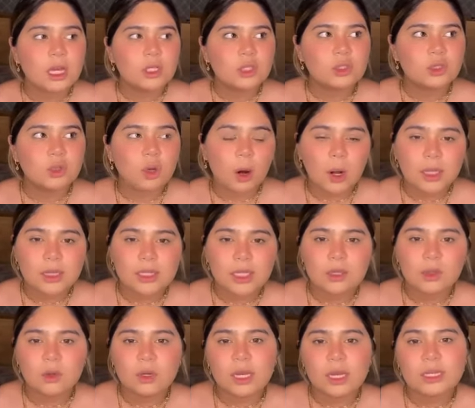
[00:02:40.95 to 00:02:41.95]
Yo ahora
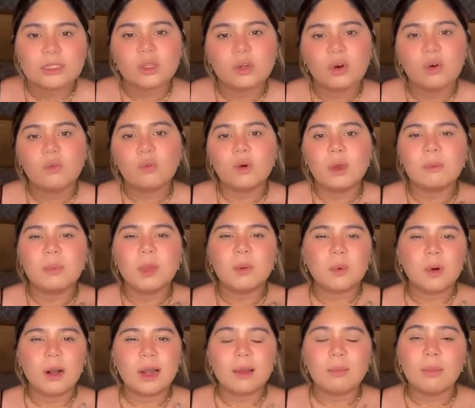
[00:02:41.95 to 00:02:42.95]
entiendo que eso no fue mi
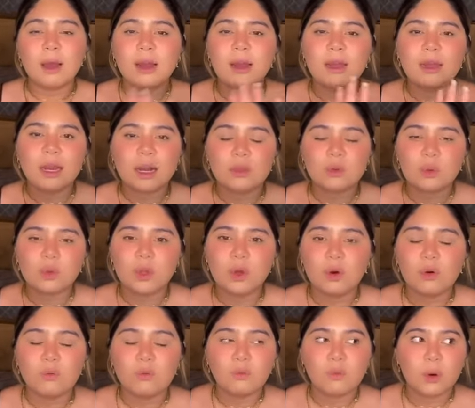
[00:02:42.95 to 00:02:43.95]
problema ni el
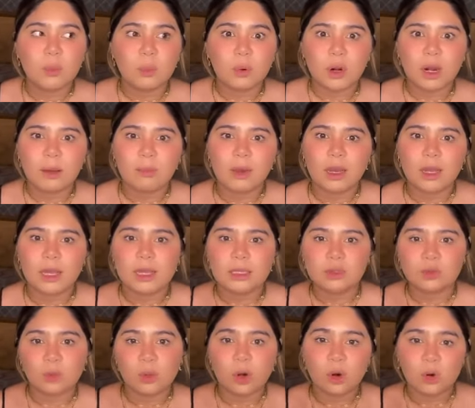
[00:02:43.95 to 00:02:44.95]
tuyo, fue un problema que
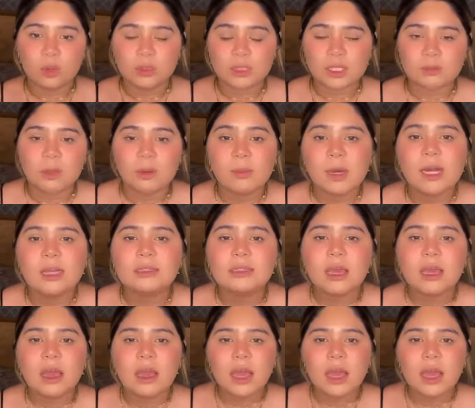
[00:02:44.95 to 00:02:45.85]
tuvieron nuestras mamás.